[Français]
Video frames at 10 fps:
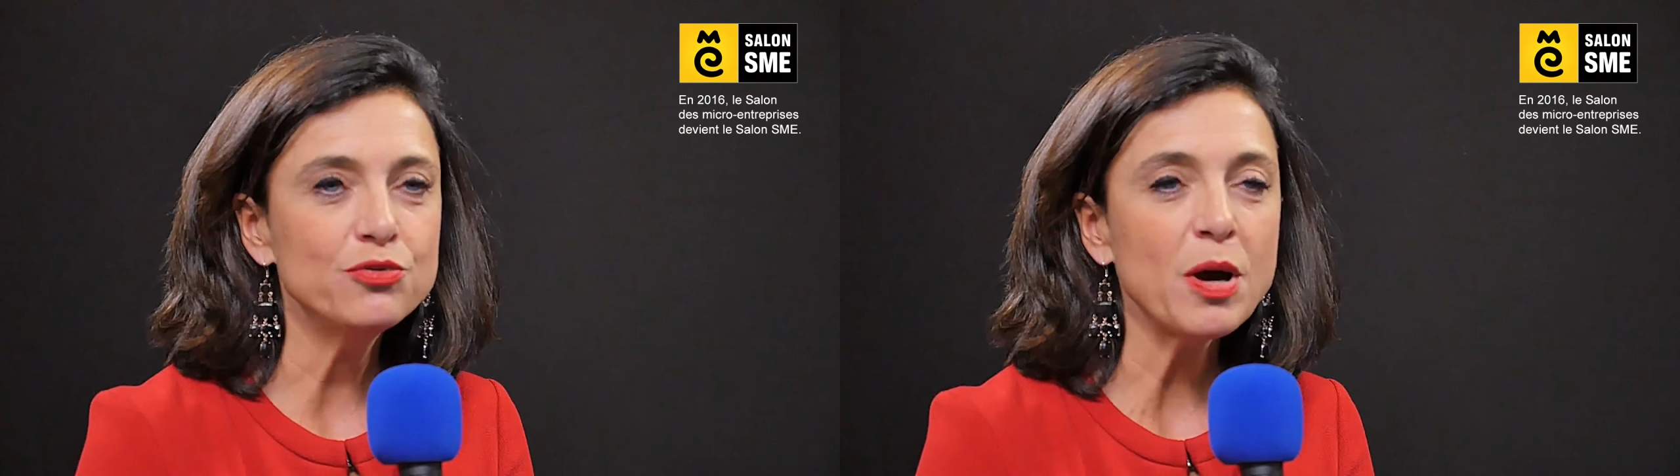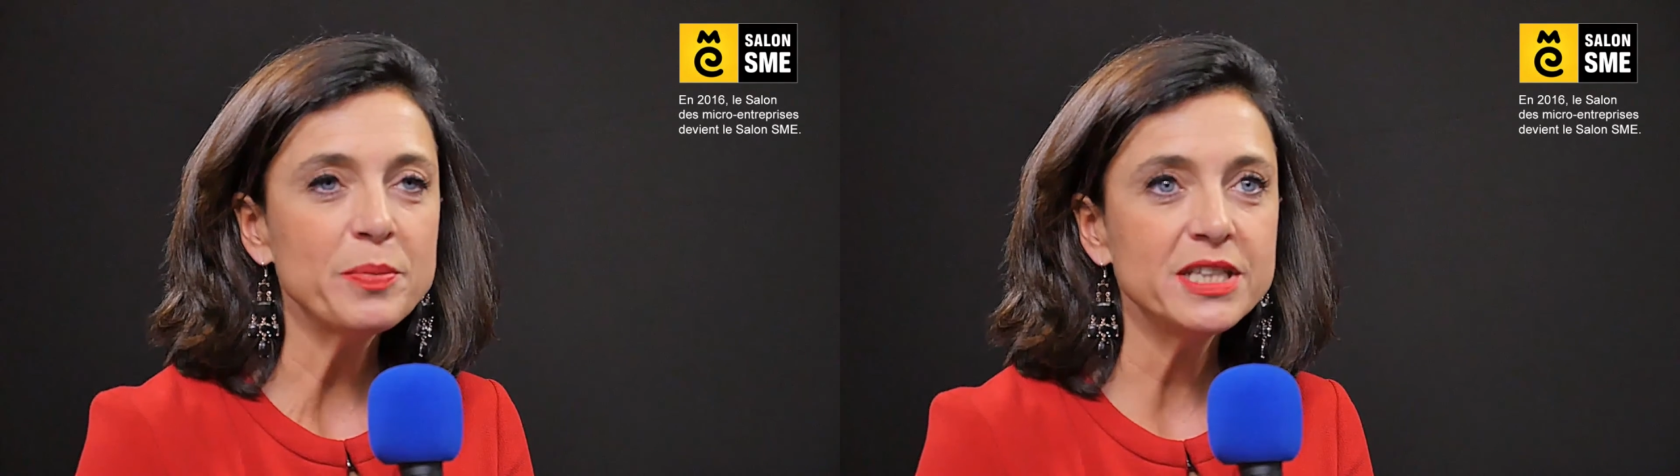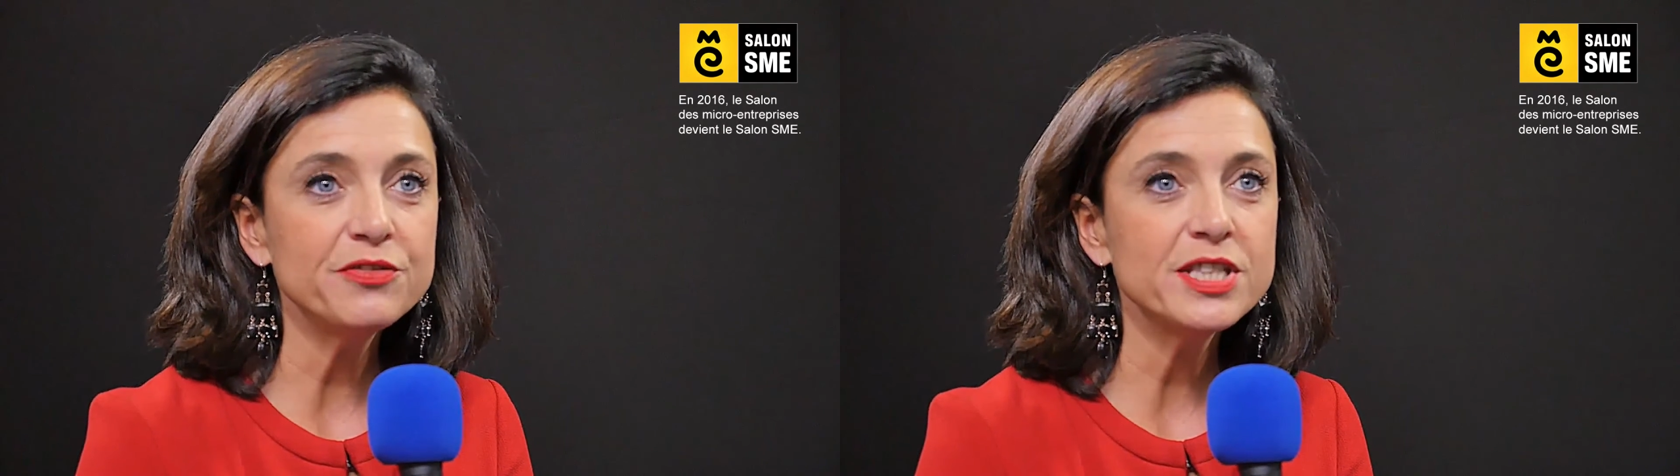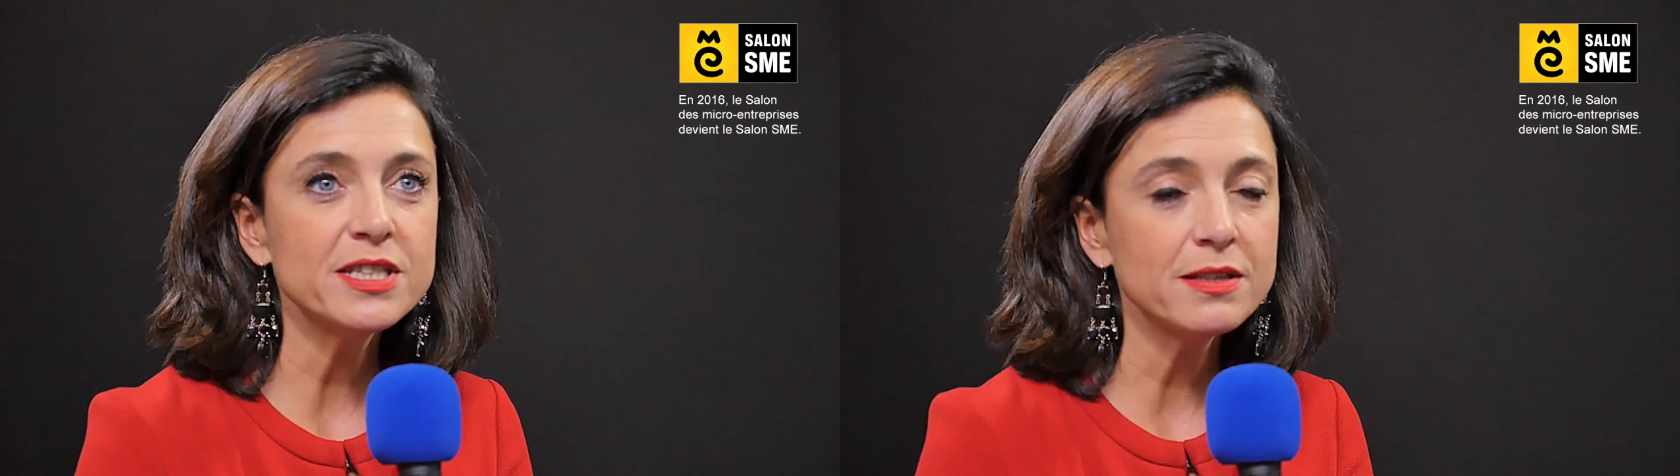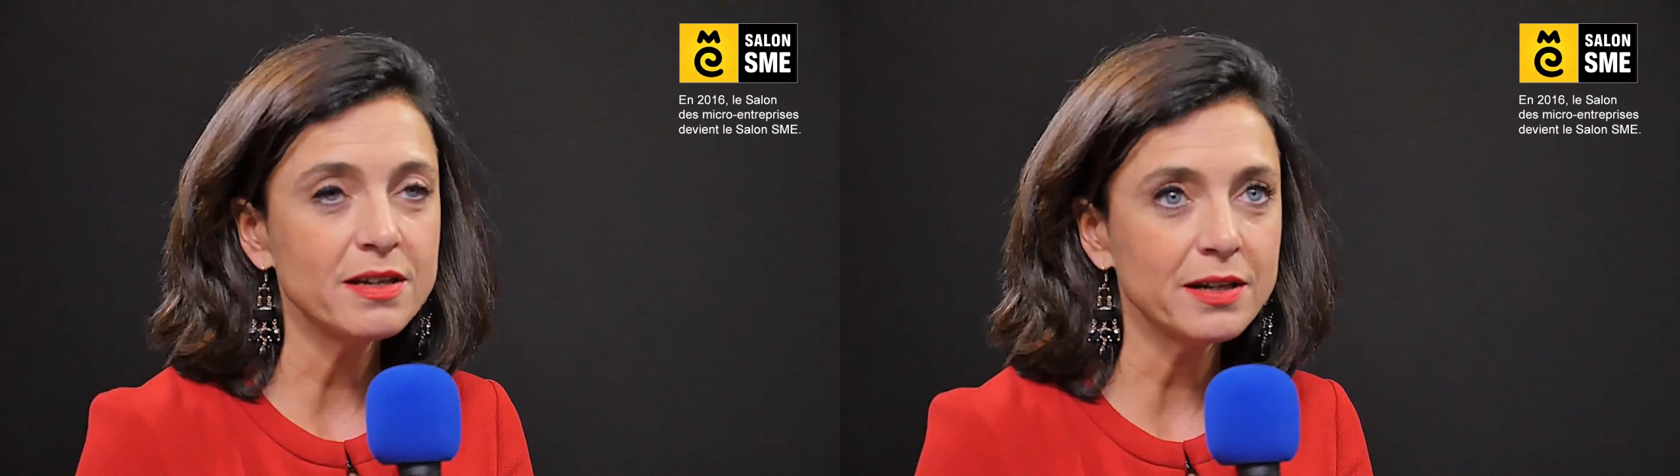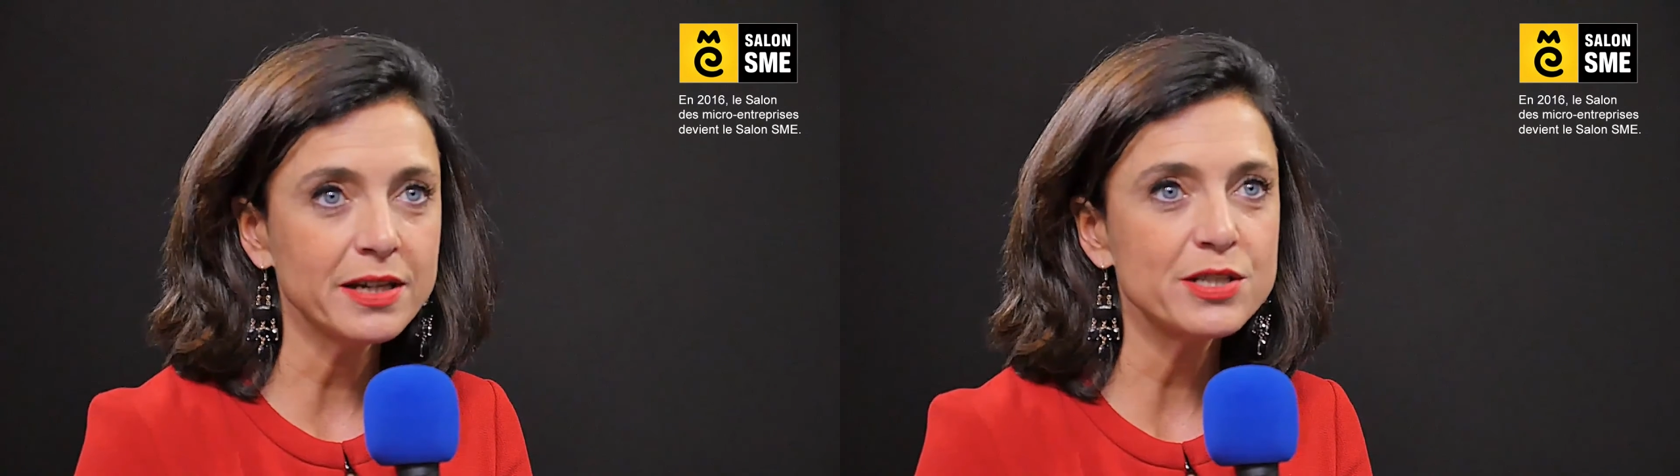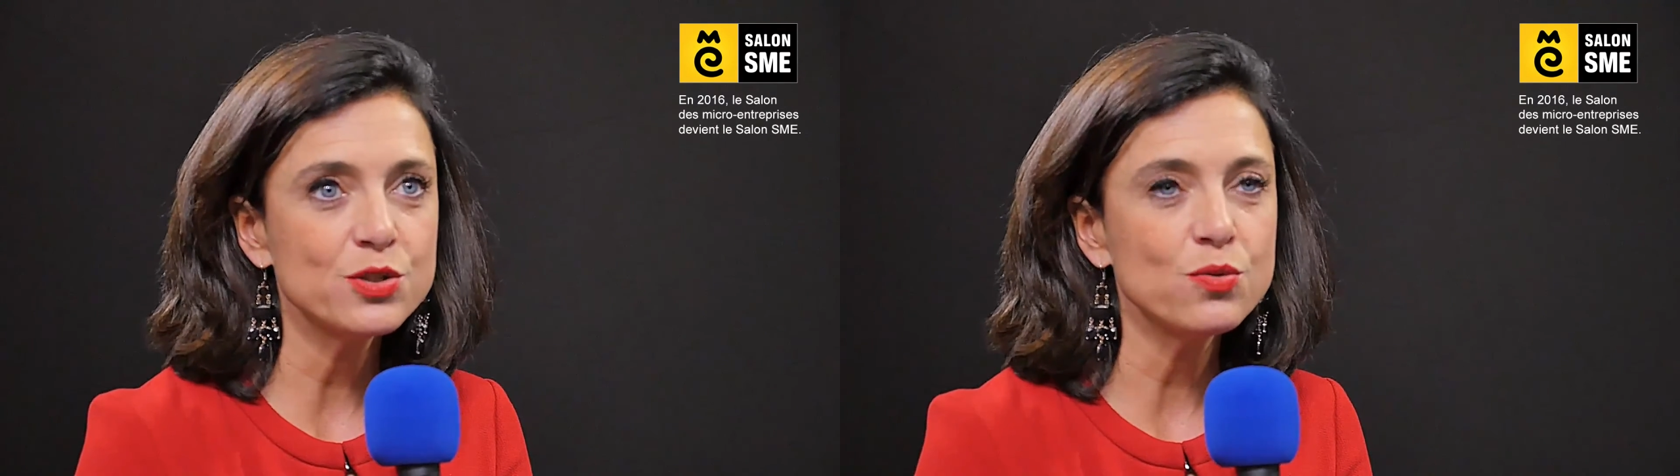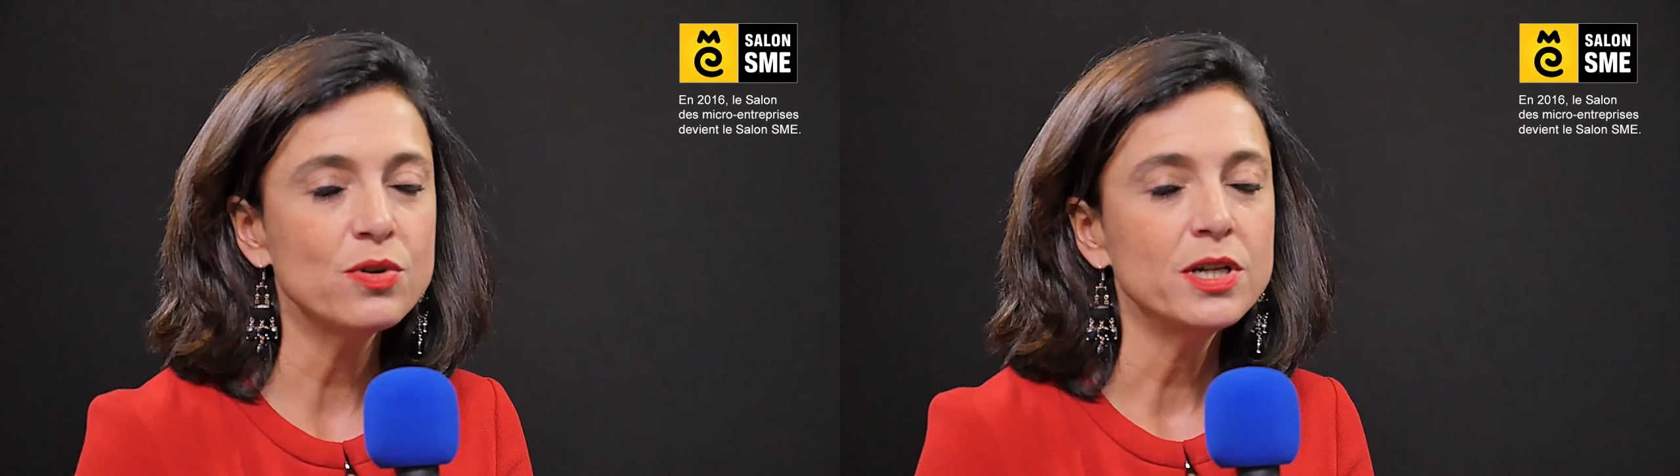pouvoir bénéficier d'un
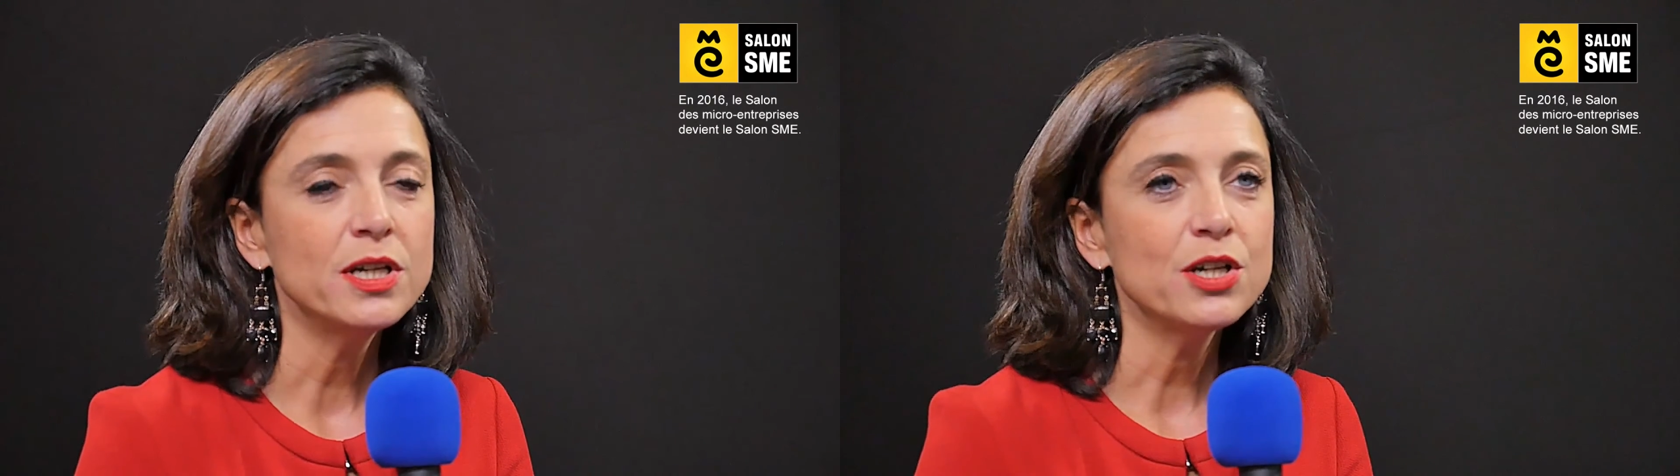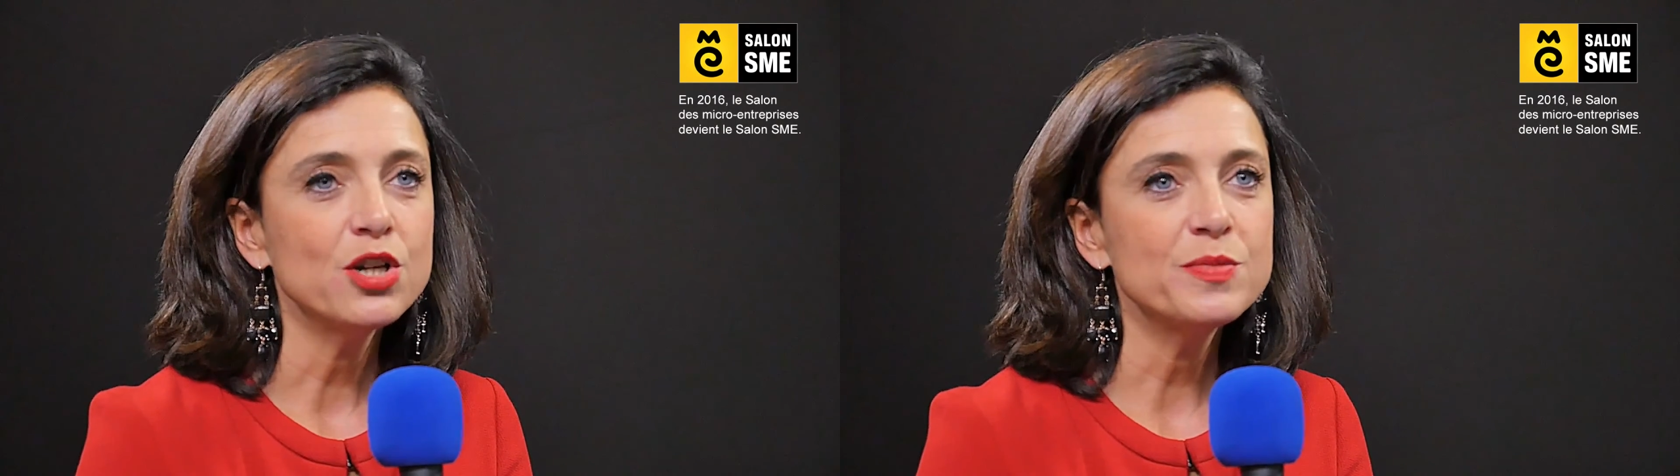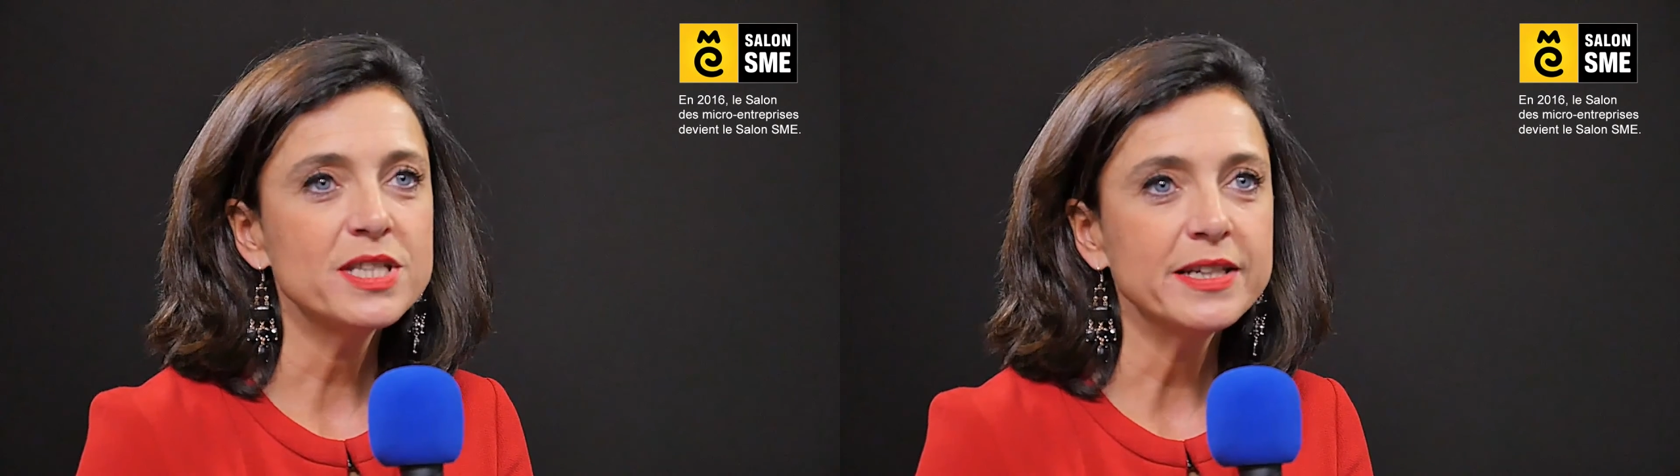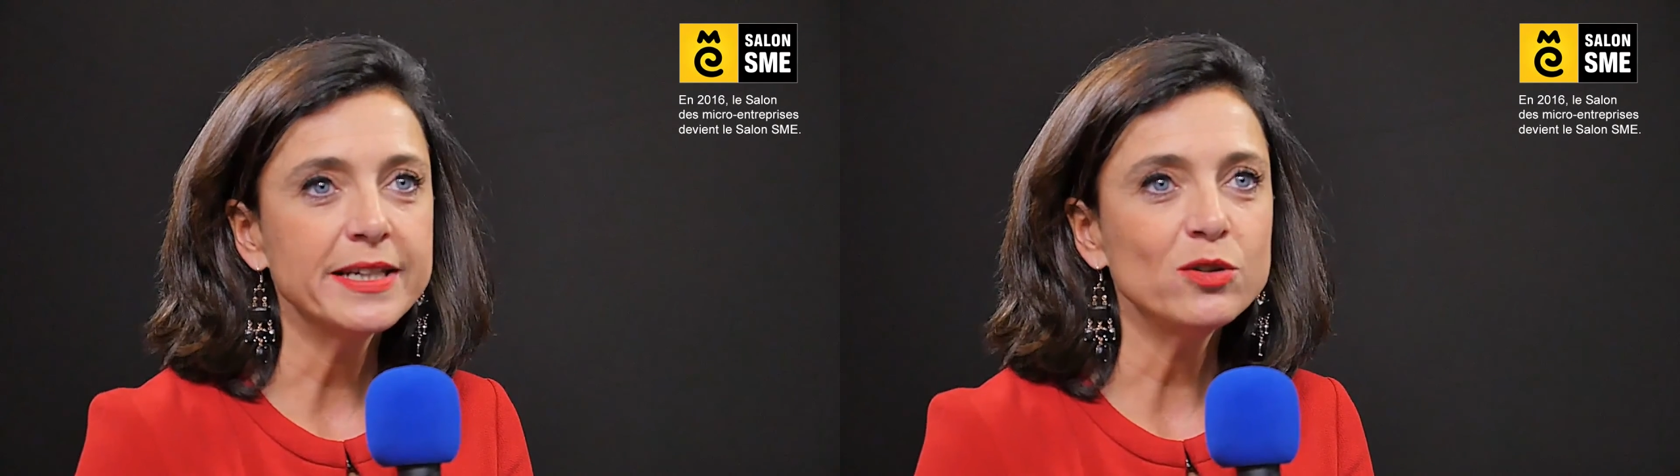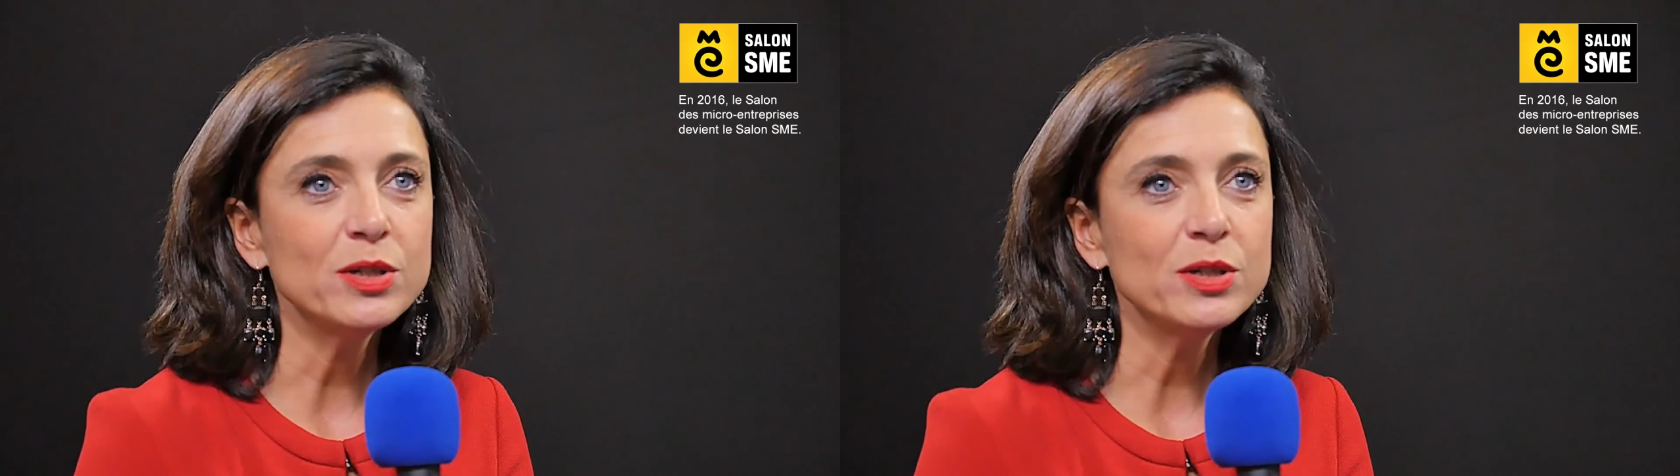réseau comme c'est le cas dans